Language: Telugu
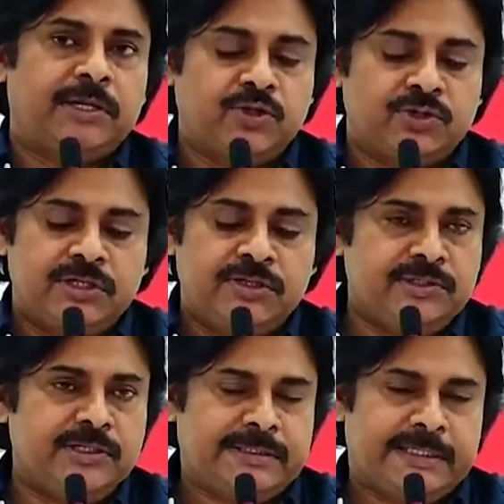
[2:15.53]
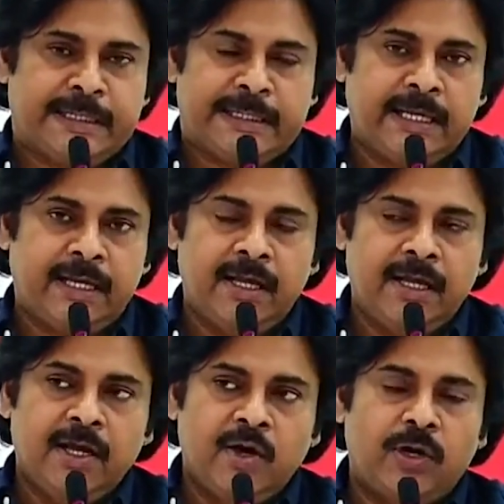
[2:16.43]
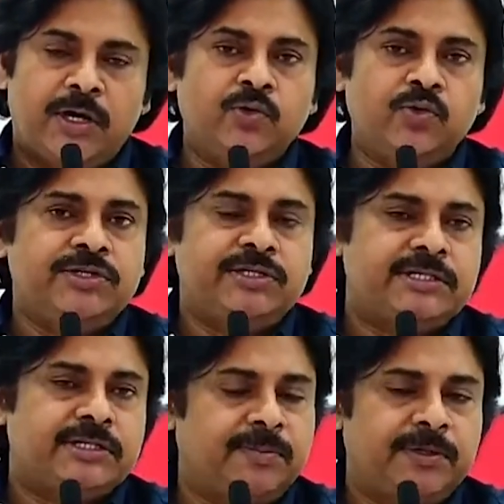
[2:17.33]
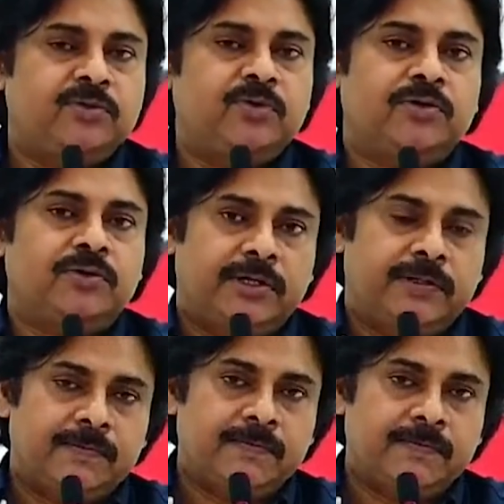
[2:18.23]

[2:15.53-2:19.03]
అధ్యక్షుని ఎందుకు చేశారంటే వాళ్ళు అనుకుని చేశారు తప్ప నేను కోరుకోలేదు